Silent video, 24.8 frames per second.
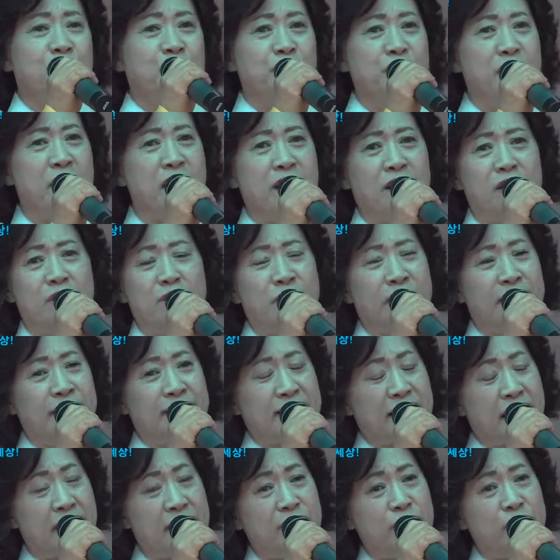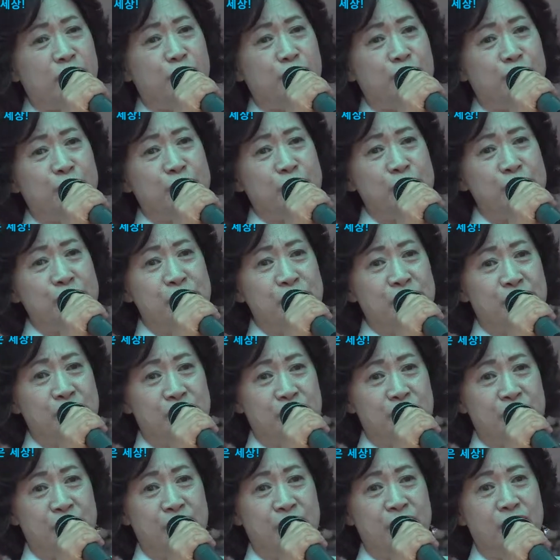마음에 타는 불,
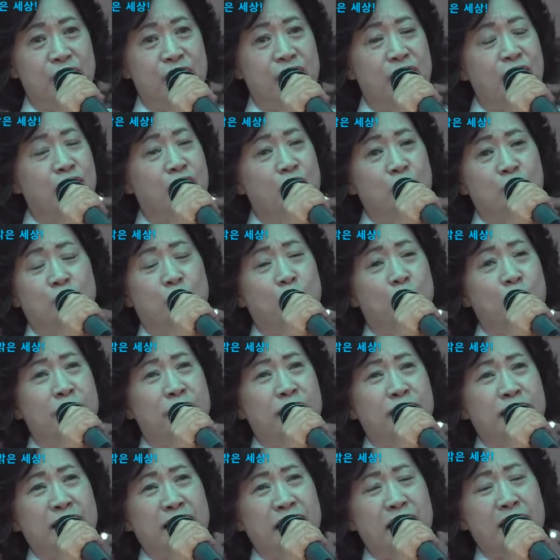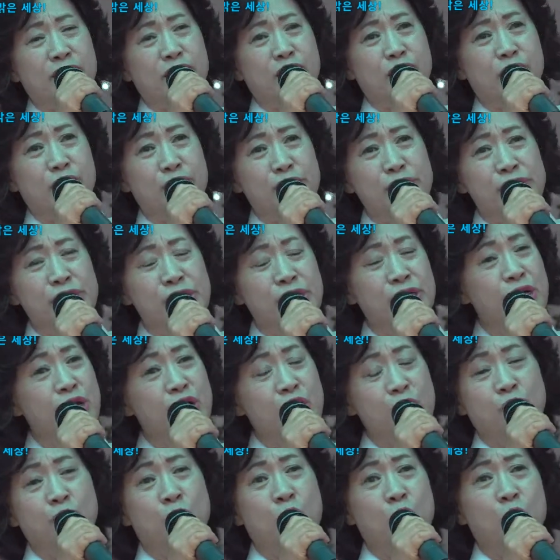몸에 타는 불
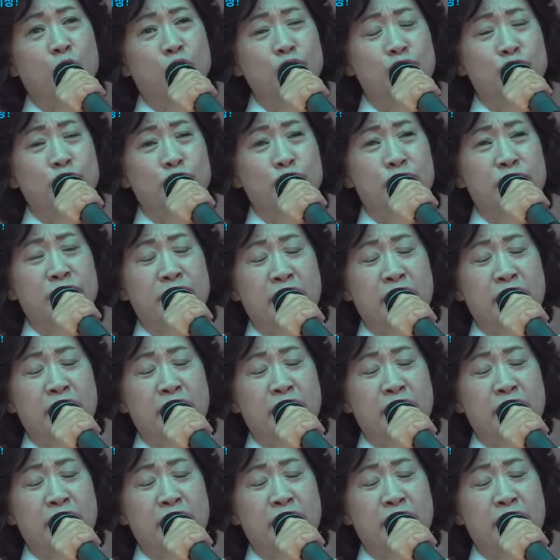모두